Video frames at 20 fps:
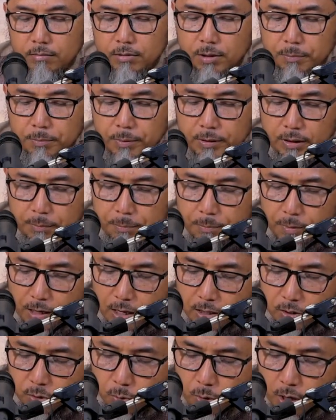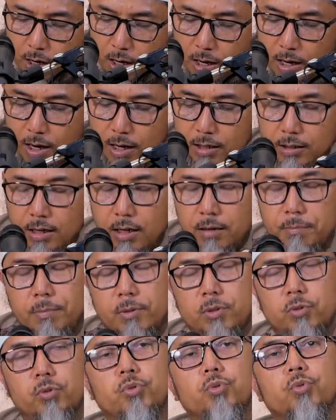Seperti pengasuhan dan
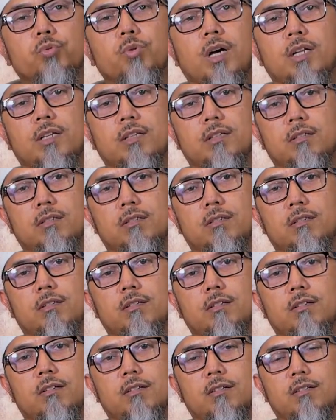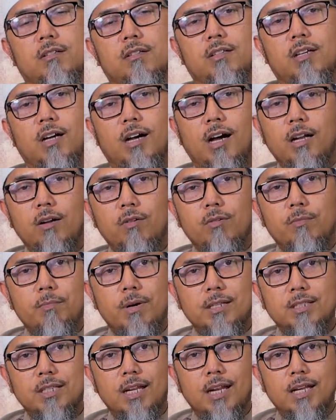penyusuan. Ya kalau
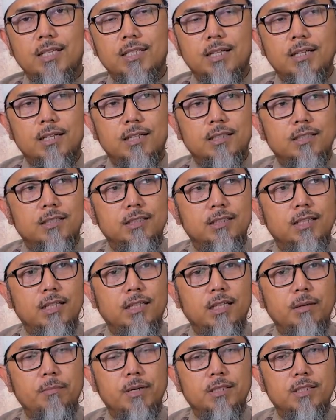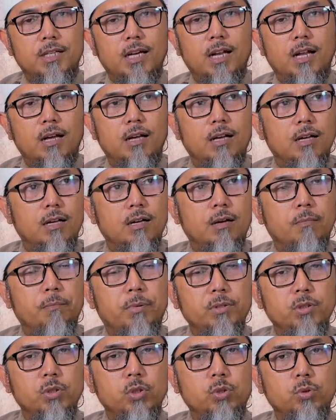masalahnya nanti masalah
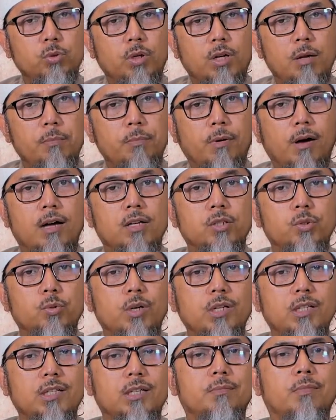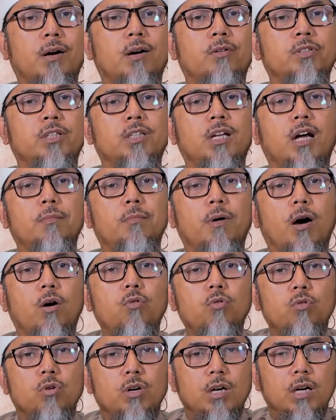penyusuan dan pengasuhan ya mau tidak
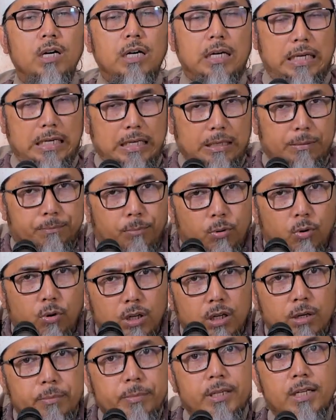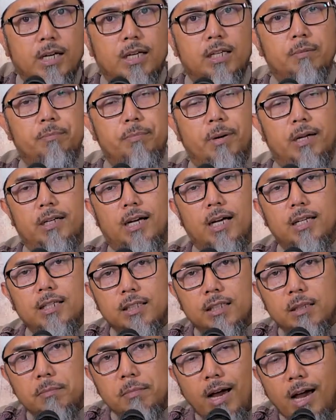mau ibu lebih dikedepankan
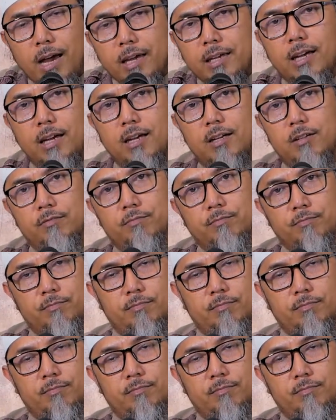ketimbang ayah.